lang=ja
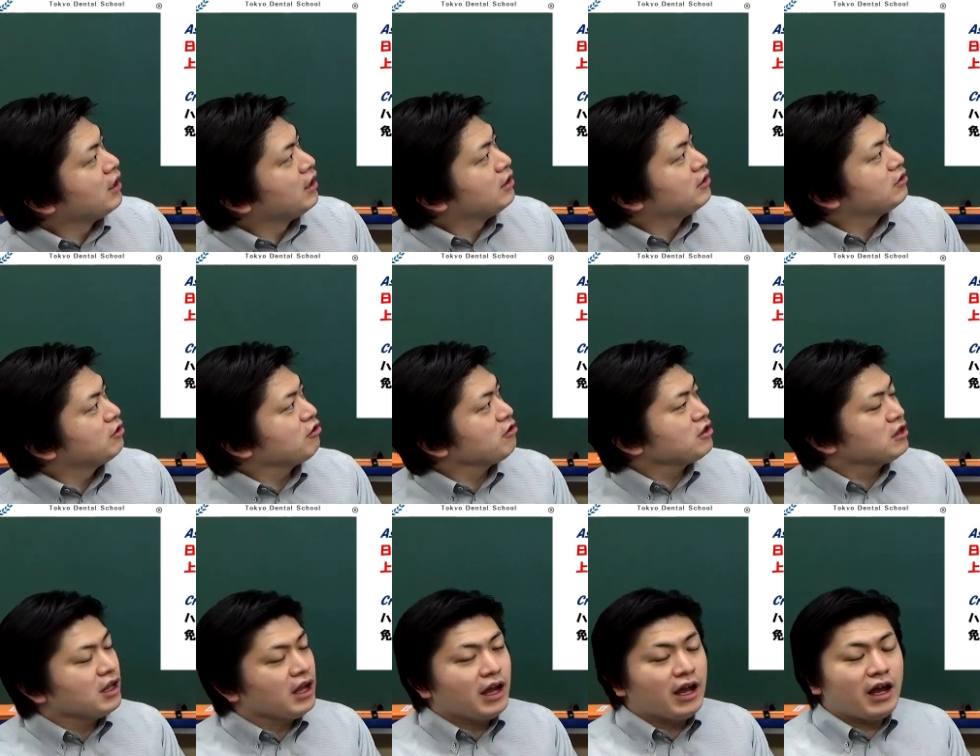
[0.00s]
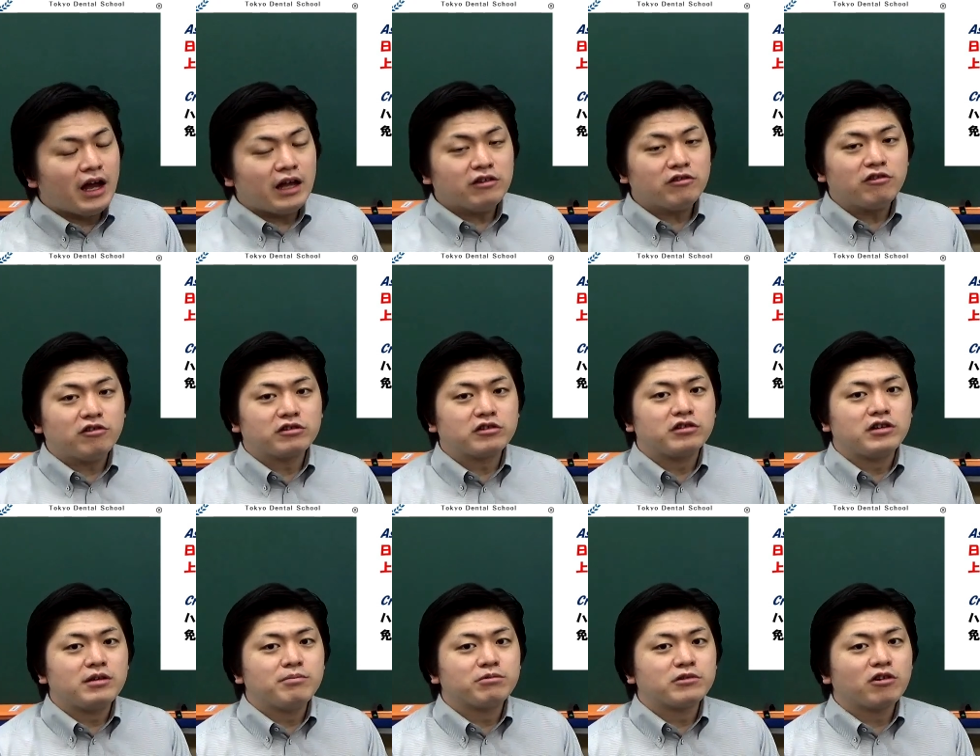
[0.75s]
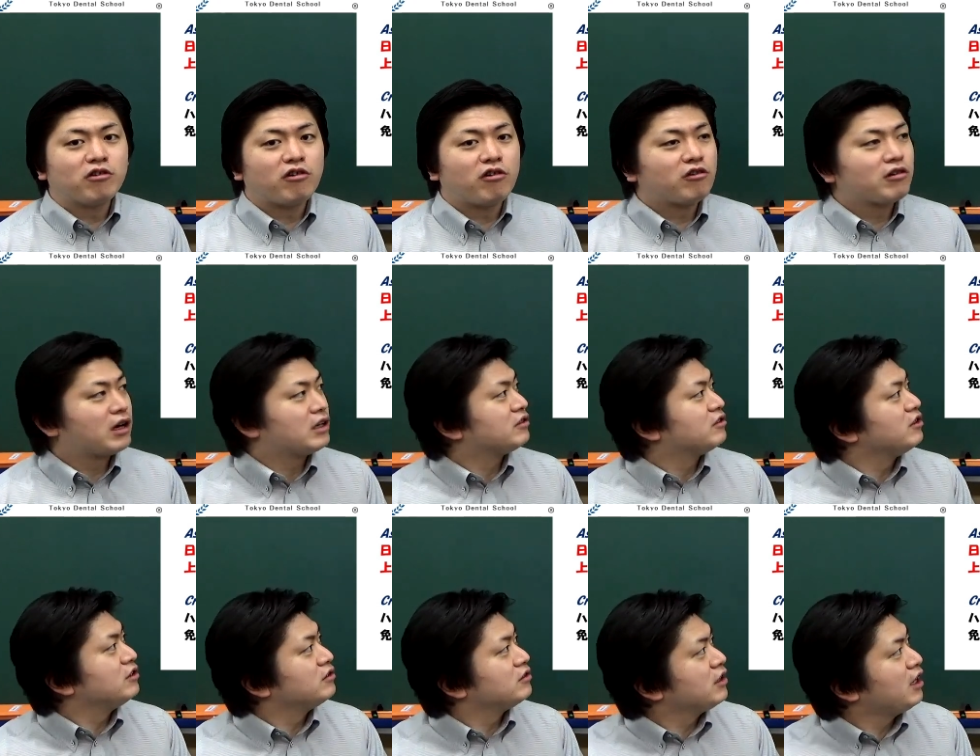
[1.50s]
そして、あと、
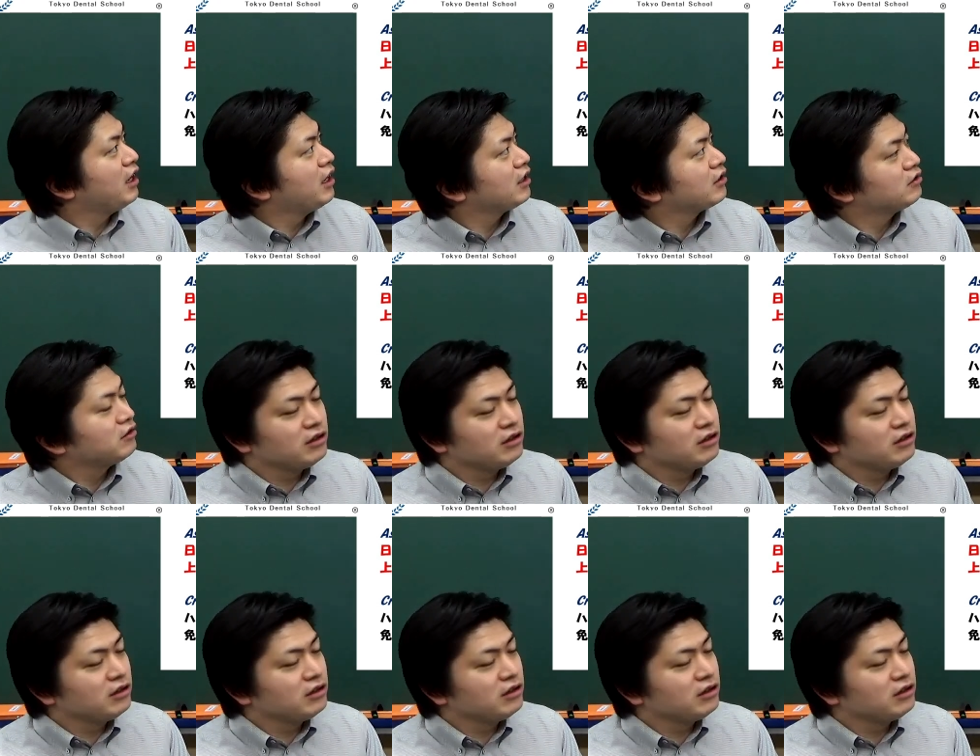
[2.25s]
クリプトコッカスですね。